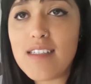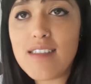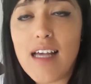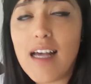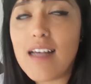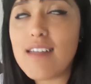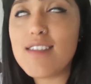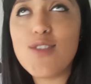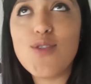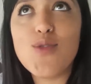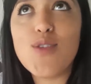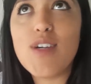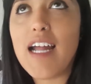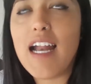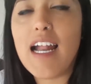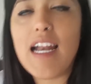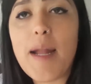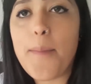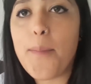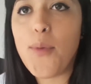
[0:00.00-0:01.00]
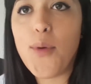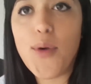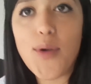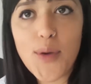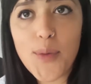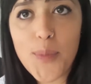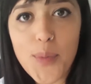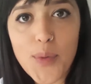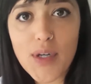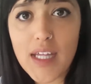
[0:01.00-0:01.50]
eh, ha sido un gran
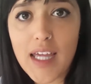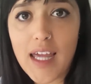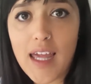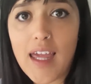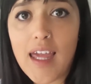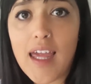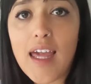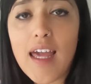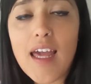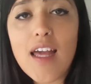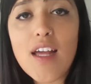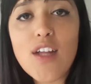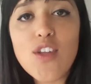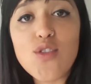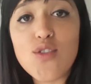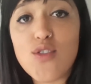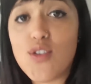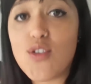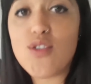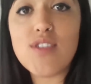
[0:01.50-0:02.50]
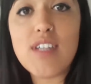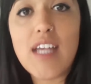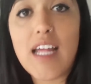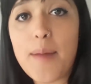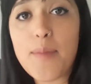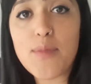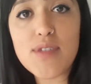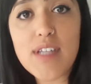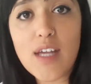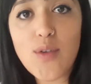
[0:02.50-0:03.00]
apoyo porque nosotros
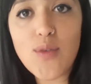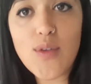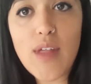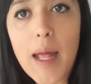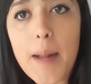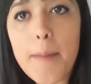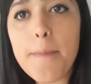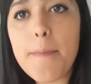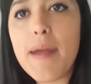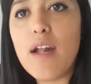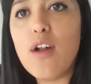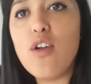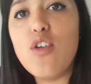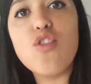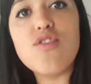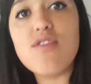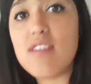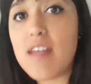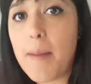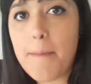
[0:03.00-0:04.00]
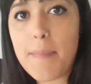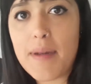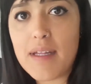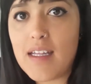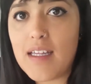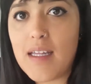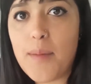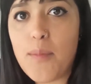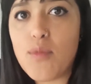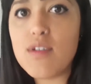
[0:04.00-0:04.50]
queremos ayudar, pero no
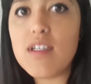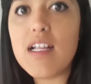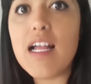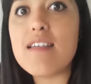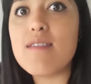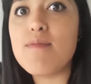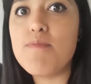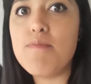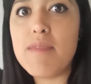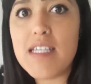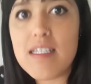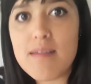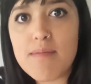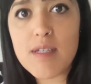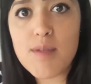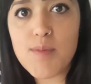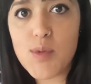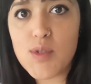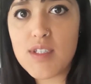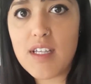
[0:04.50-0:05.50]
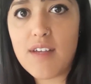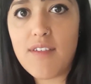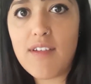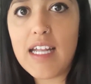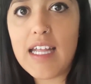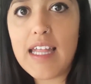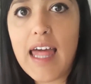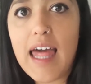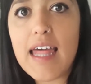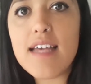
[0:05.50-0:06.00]
siempre tenemos las mismas
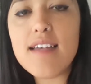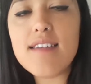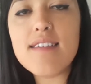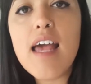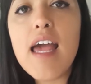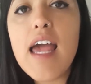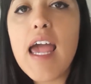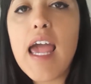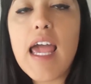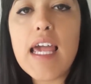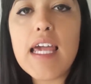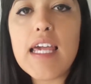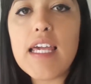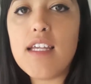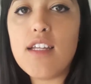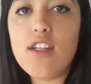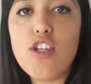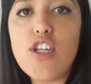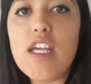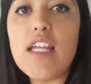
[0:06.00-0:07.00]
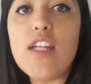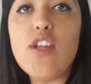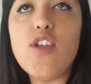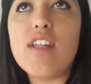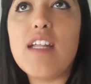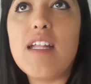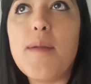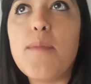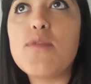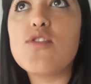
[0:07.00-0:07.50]
posibilidades
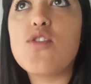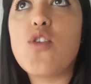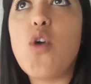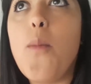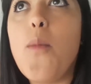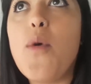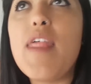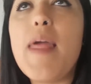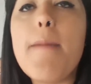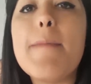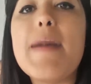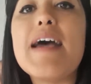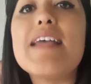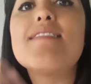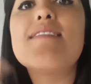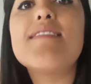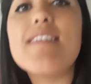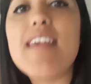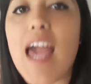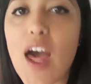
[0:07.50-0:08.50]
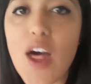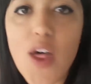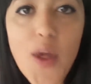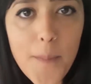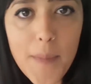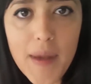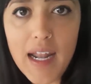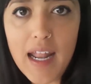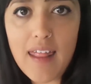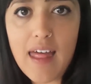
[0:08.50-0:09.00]
y no tenemos como
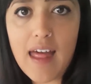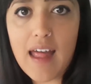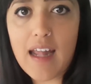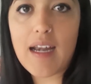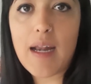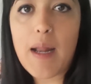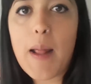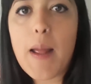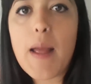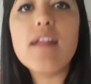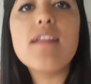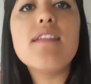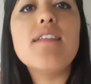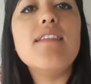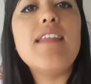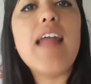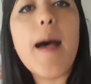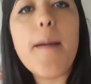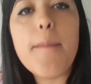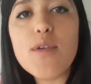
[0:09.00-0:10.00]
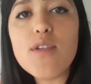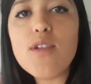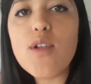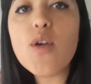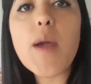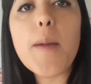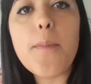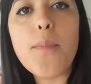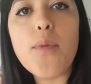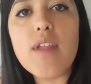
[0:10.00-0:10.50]
demasiado para dar.
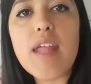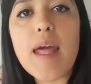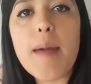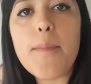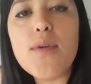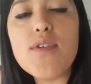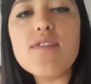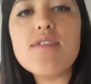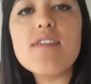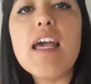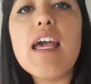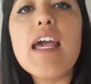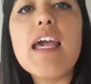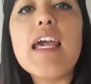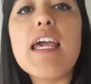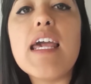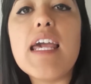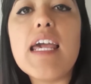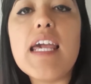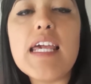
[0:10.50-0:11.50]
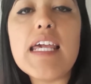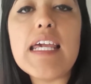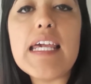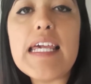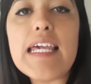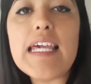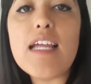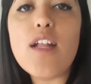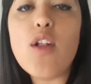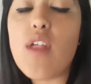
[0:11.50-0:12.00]
Damos lo que podemos
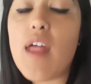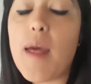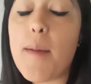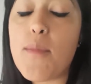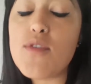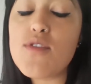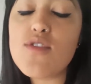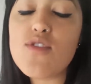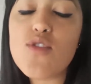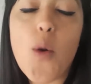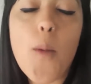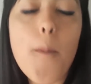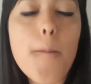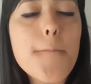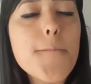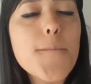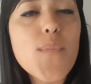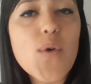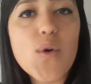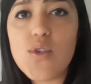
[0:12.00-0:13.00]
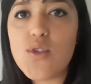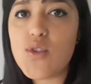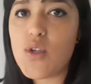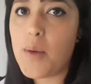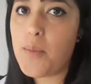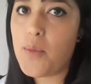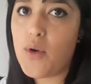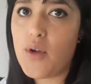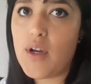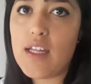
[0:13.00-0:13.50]
y lo damos con
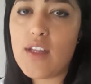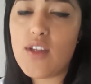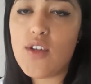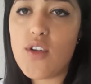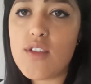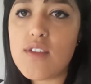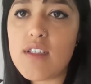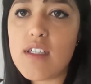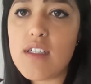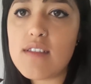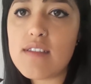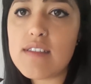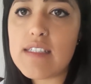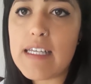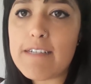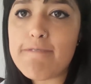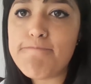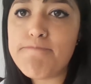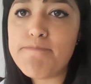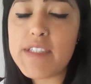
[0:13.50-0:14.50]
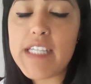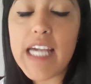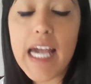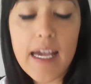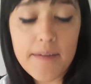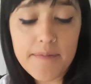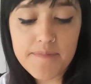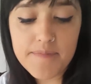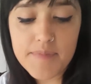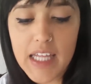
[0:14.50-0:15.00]
mucho amor. Entonces,
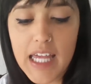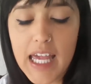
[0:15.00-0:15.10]
ya,